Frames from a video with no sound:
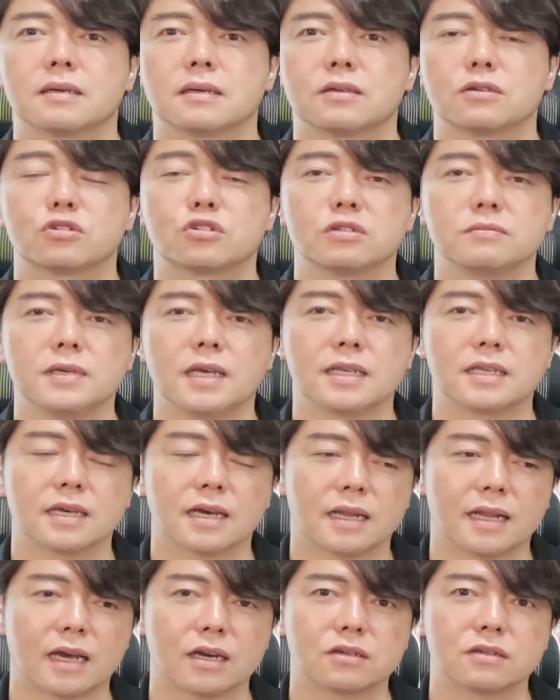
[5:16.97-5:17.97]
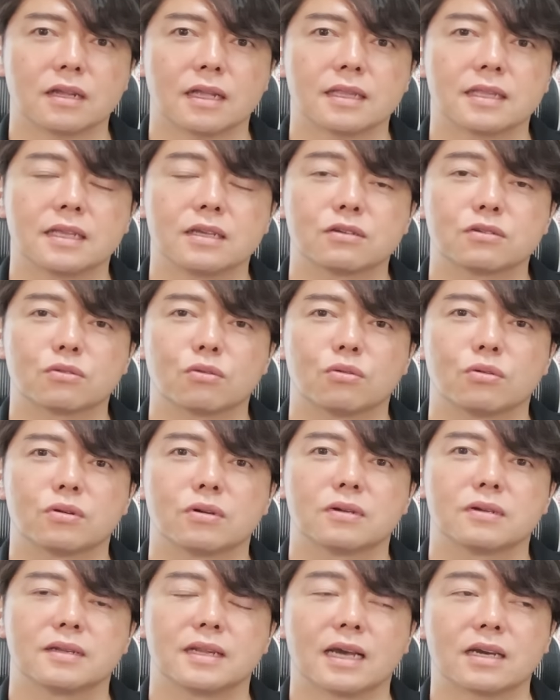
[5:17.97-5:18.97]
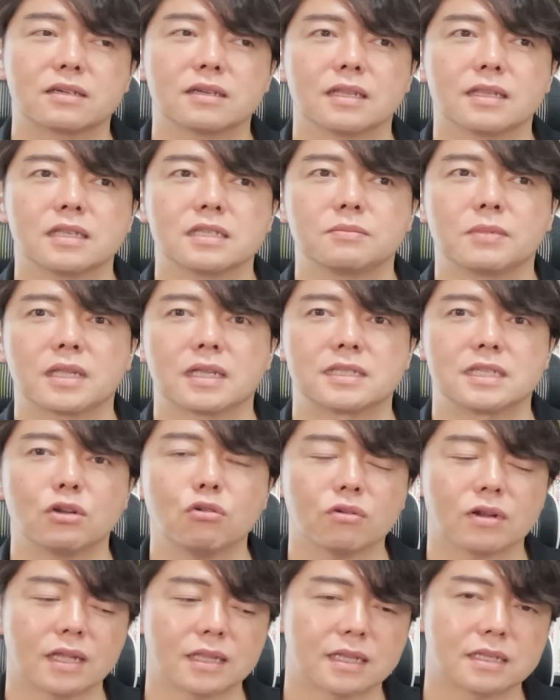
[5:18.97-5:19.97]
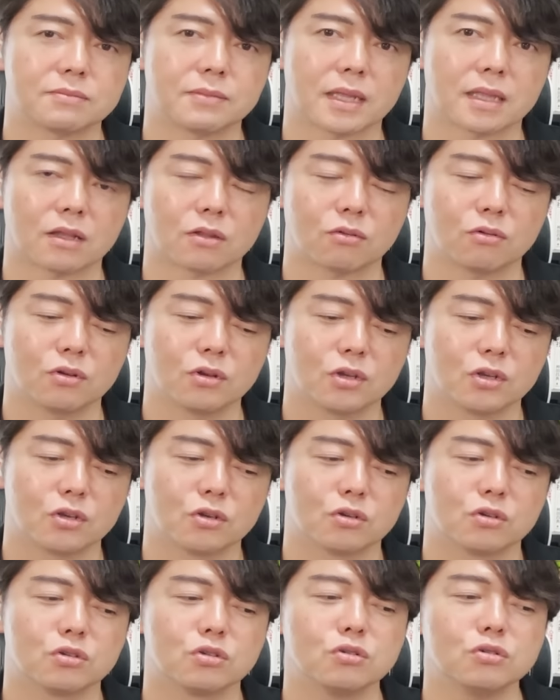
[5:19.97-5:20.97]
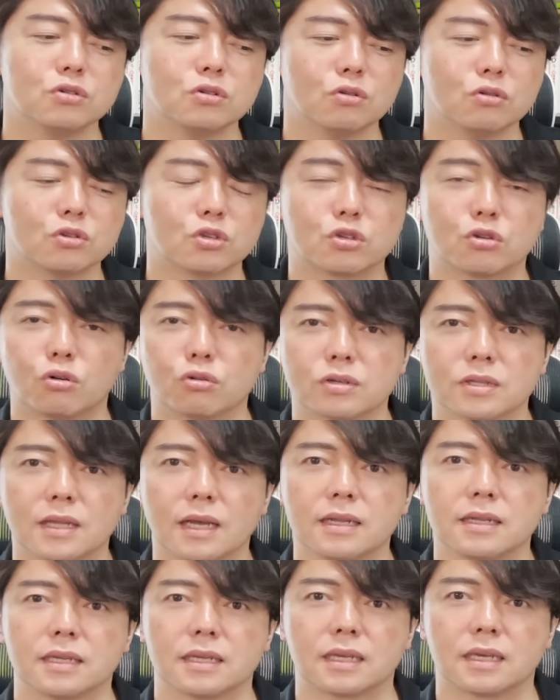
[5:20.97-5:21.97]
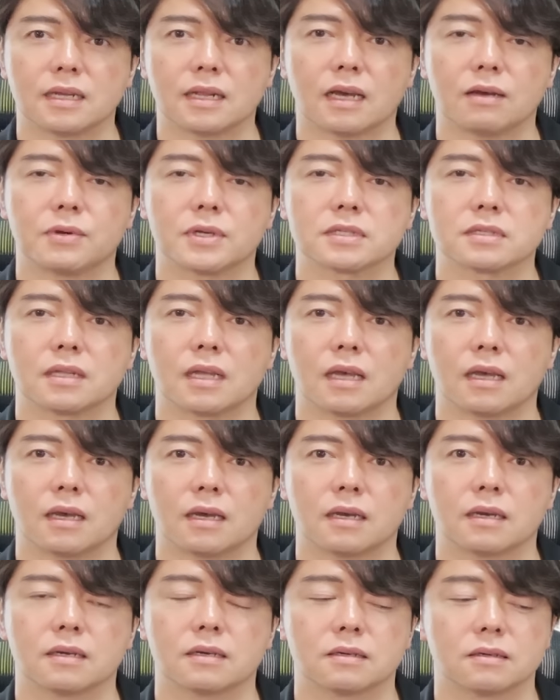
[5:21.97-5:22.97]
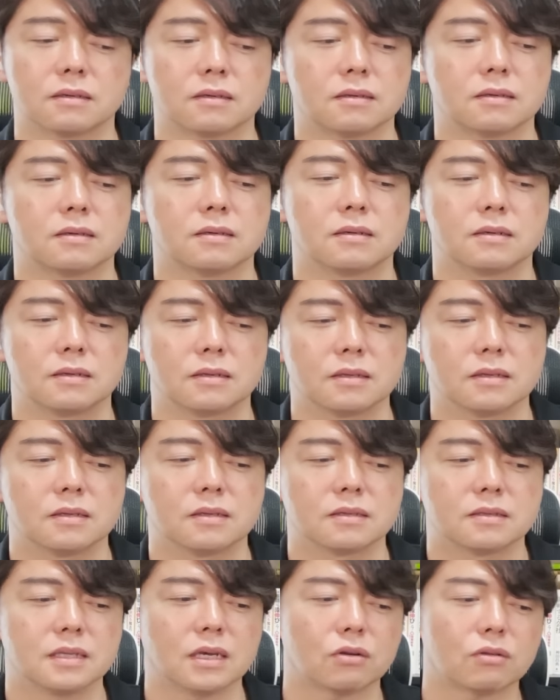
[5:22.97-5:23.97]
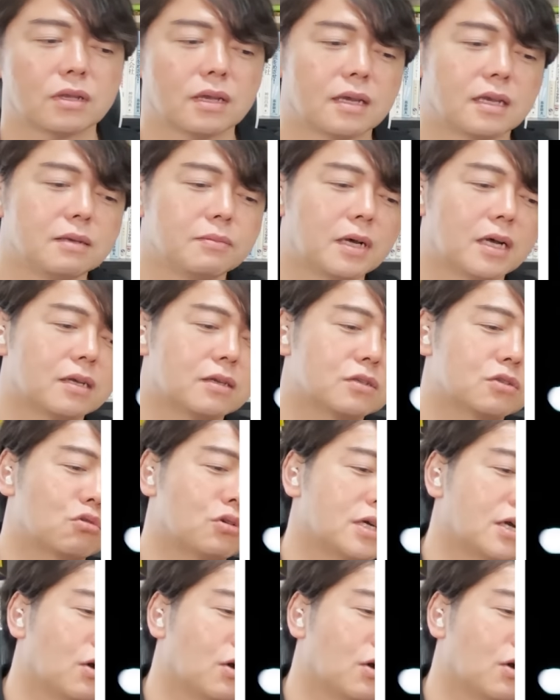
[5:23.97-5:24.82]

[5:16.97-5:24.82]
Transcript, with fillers: 含み益がなくなっていくと。なくなってしまった、ゼロになってしまったと。いうのを極端に嫌いますね。なので、今、それ